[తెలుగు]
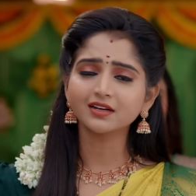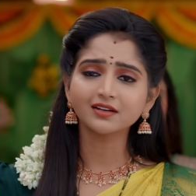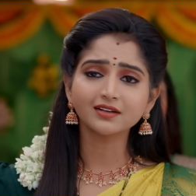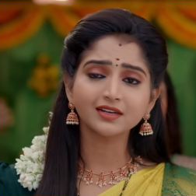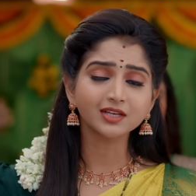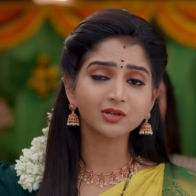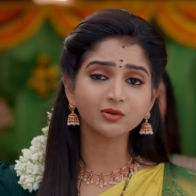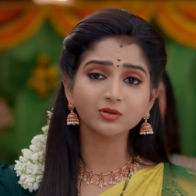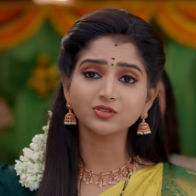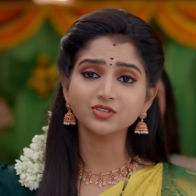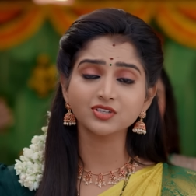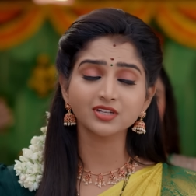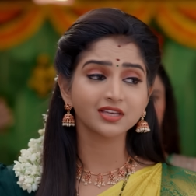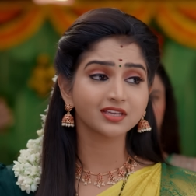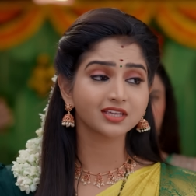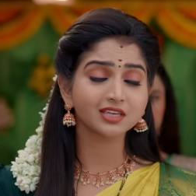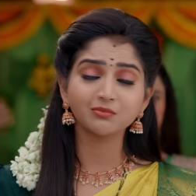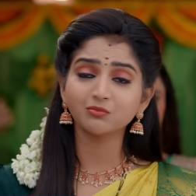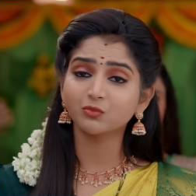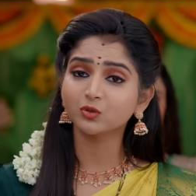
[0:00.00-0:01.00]

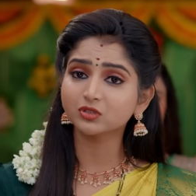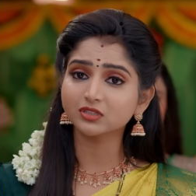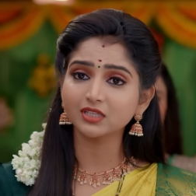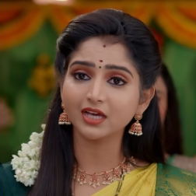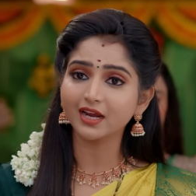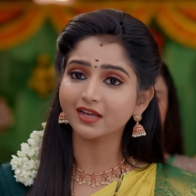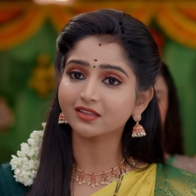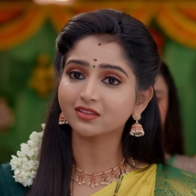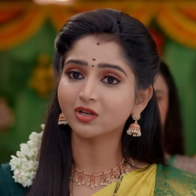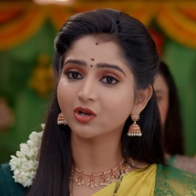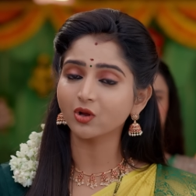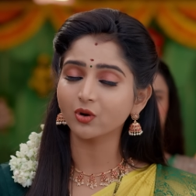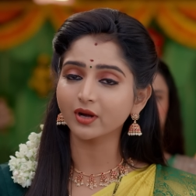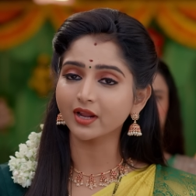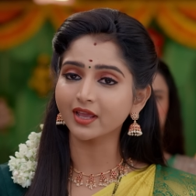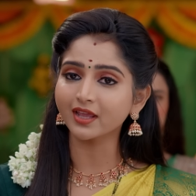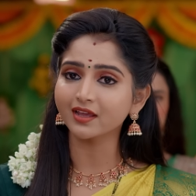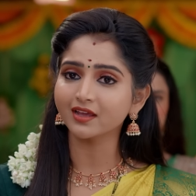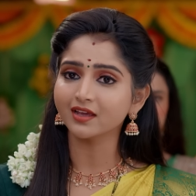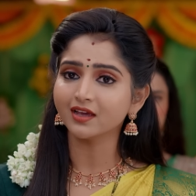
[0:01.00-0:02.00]
ఇంటికొచ్చిన ఈ
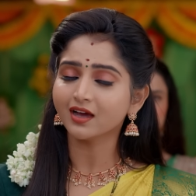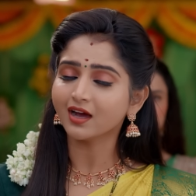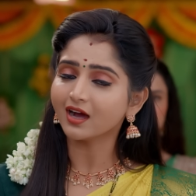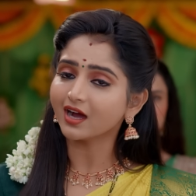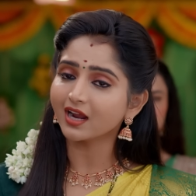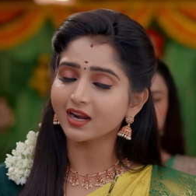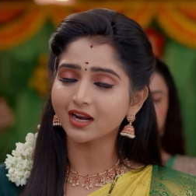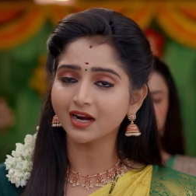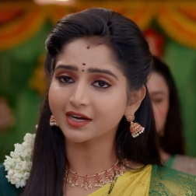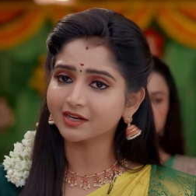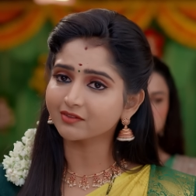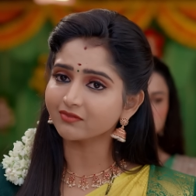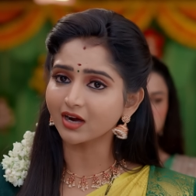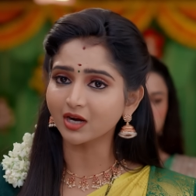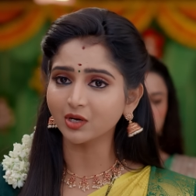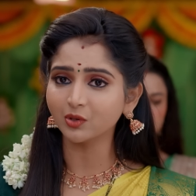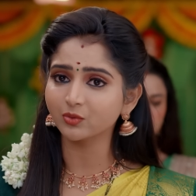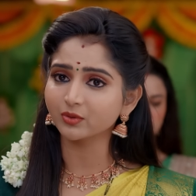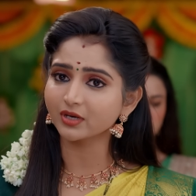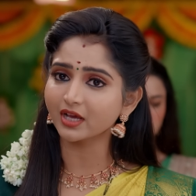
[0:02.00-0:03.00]
ముత్తైదువుల్లోనే
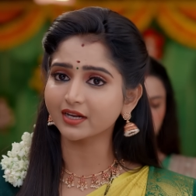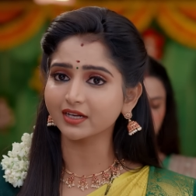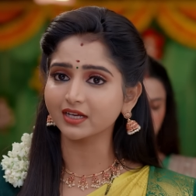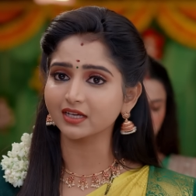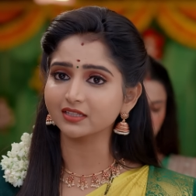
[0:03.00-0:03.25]
అలాంటివారు ఉన్నారు